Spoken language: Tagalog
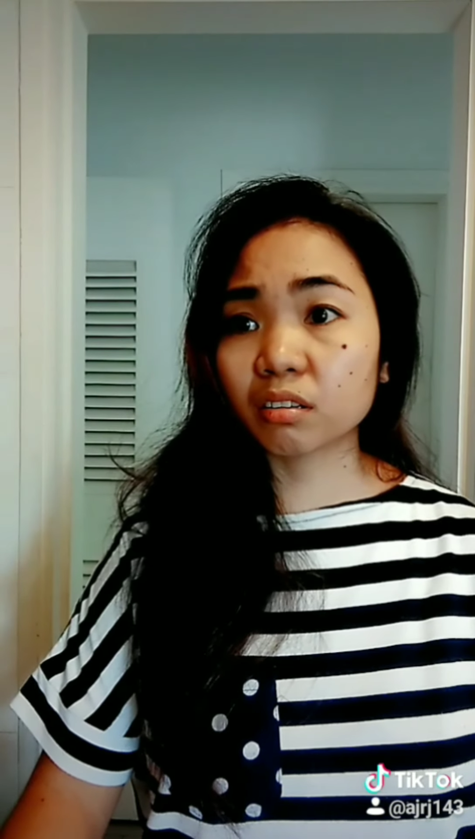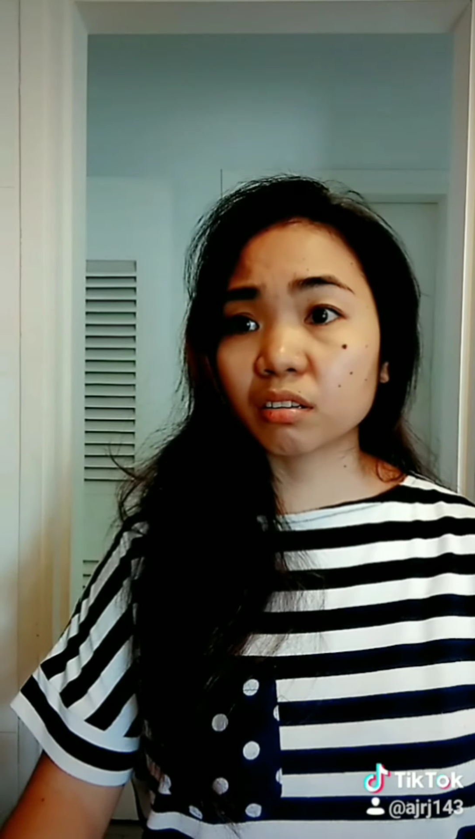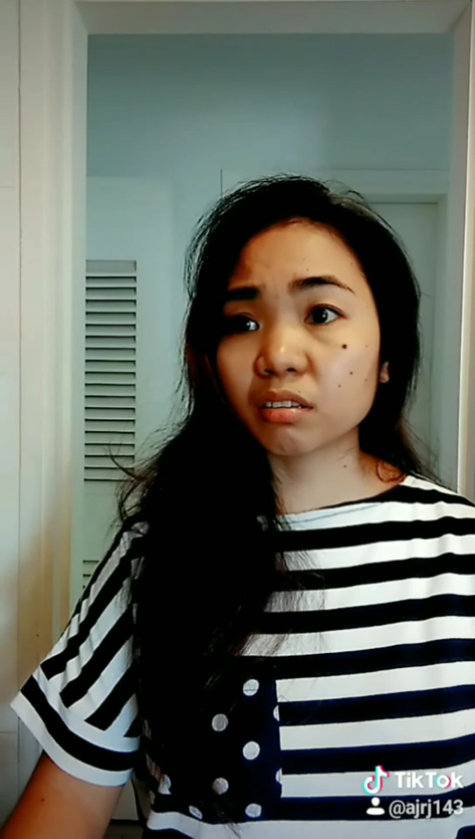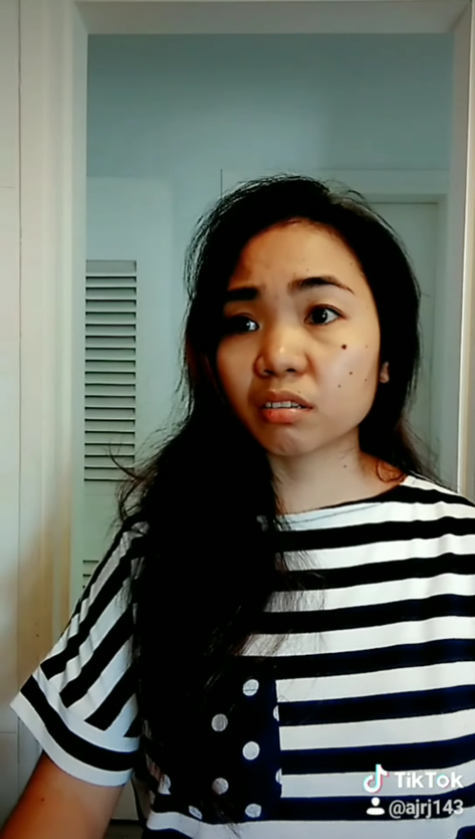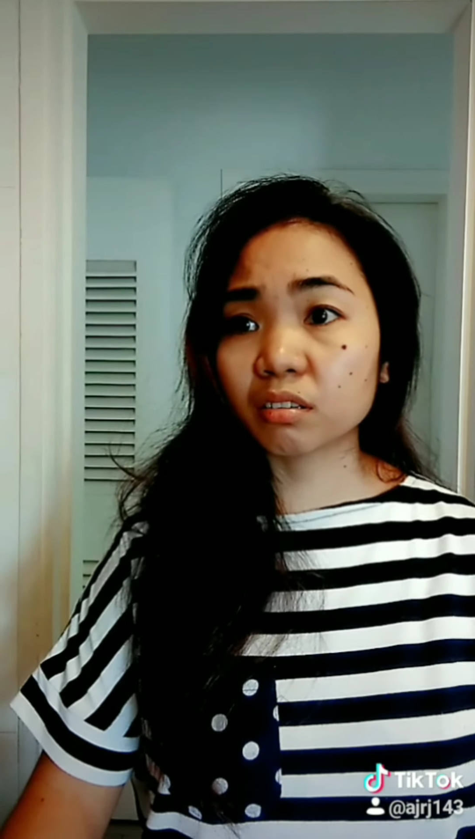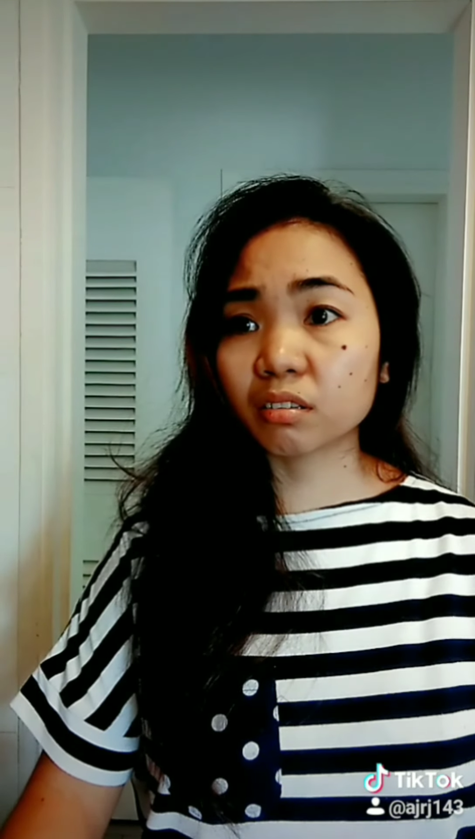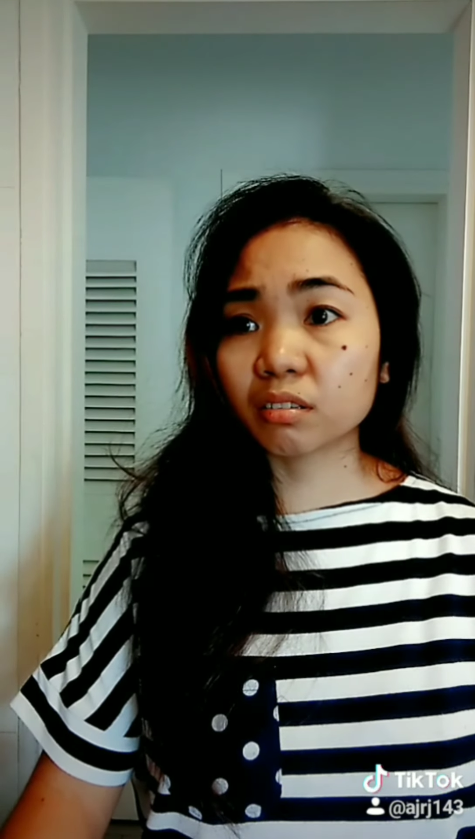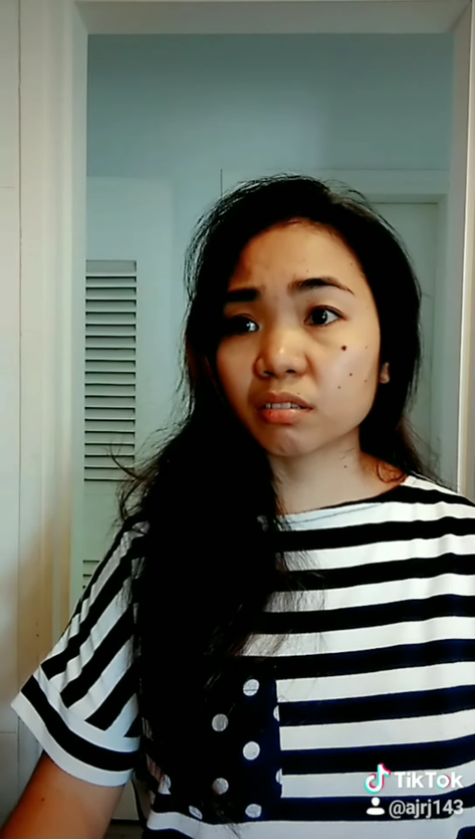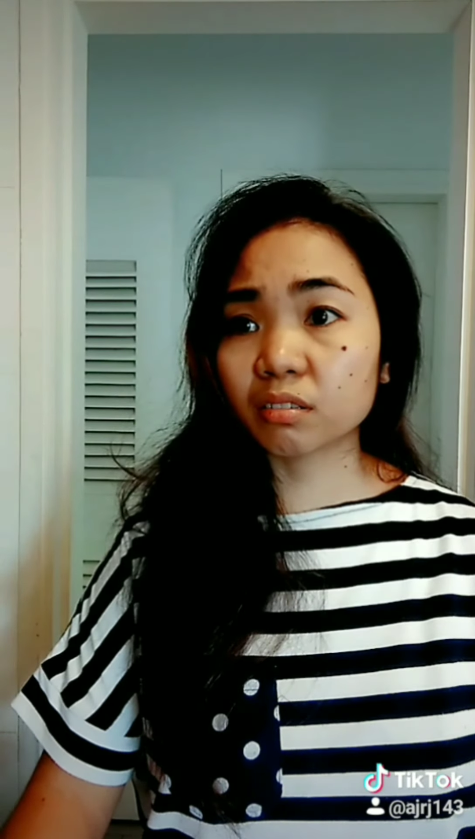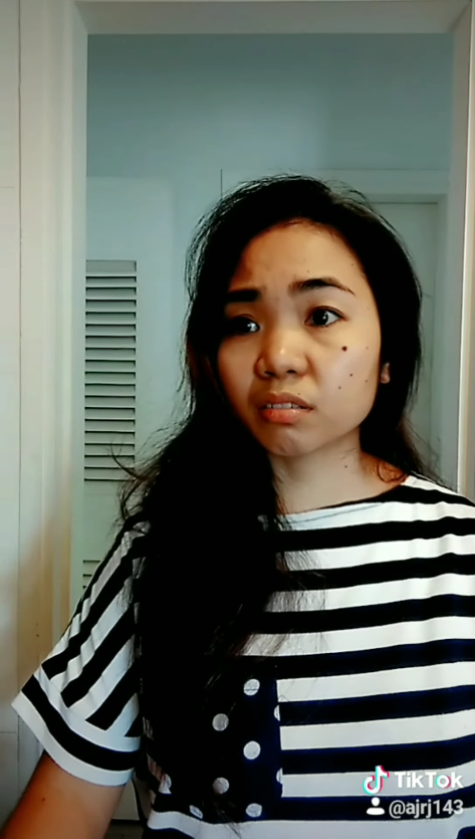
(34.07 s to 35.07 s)

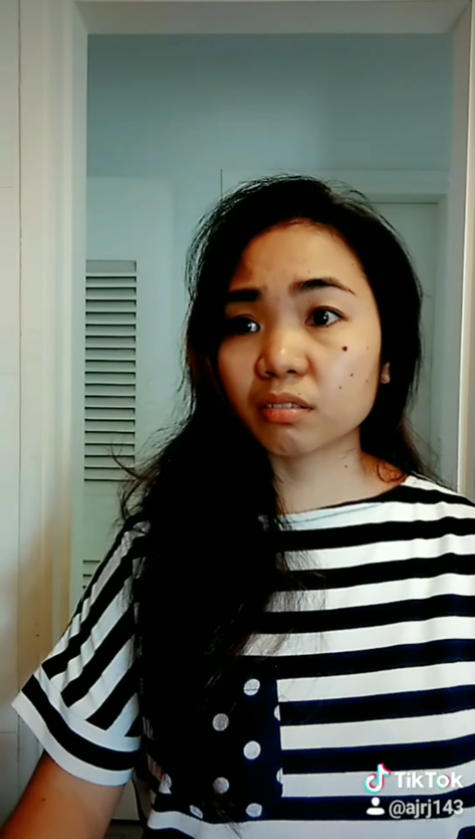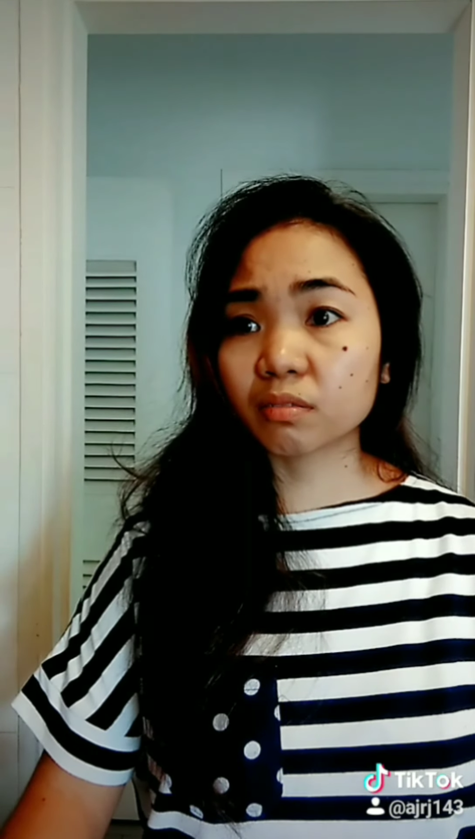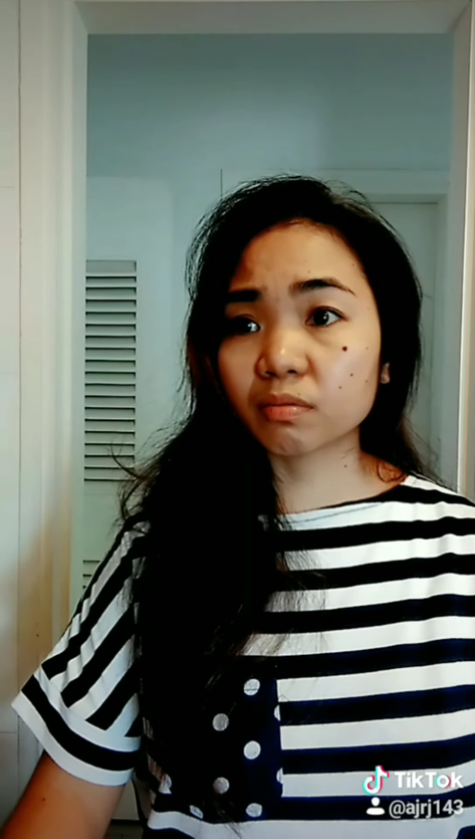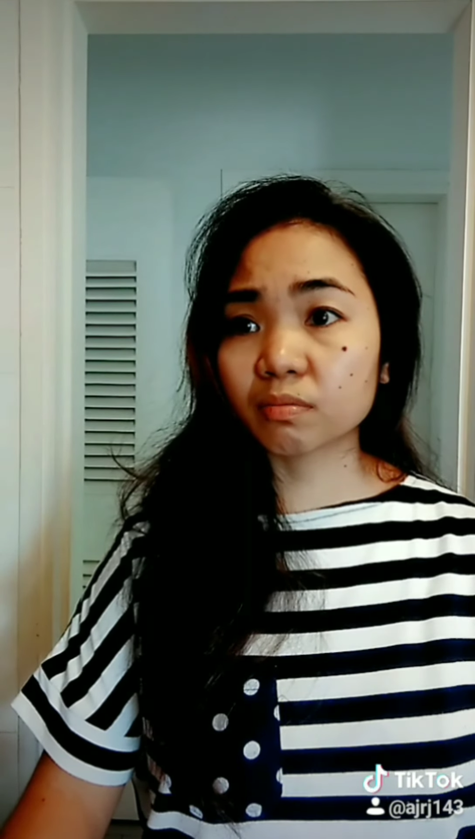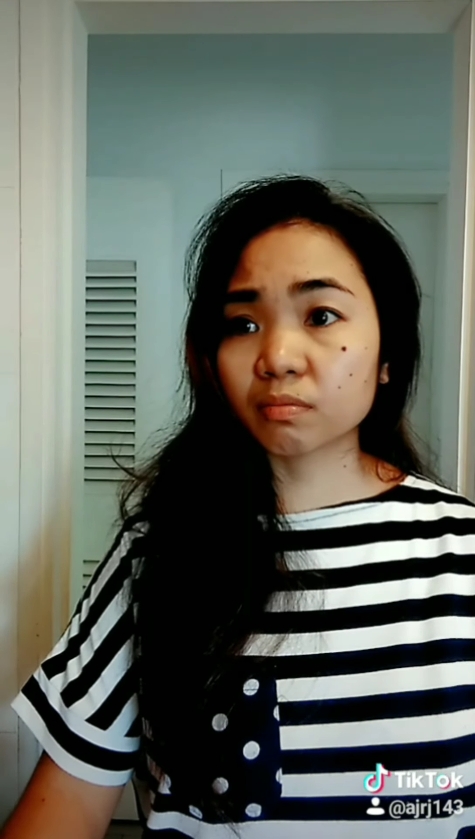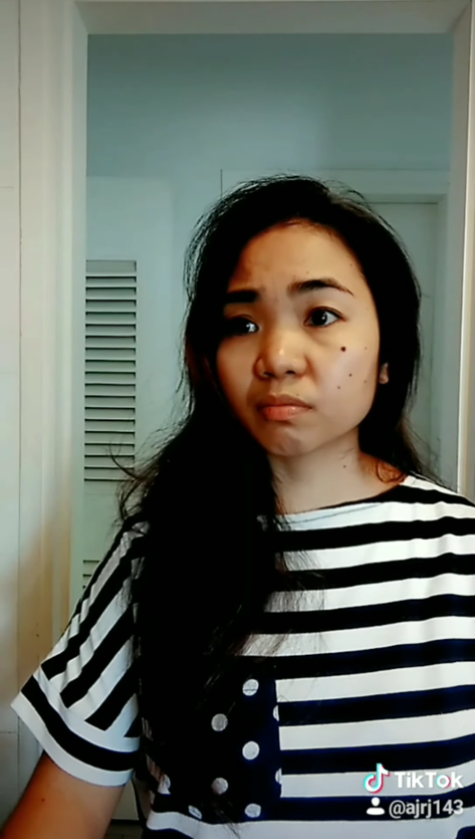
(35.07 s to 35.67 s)
Pinupersa mo ako eh.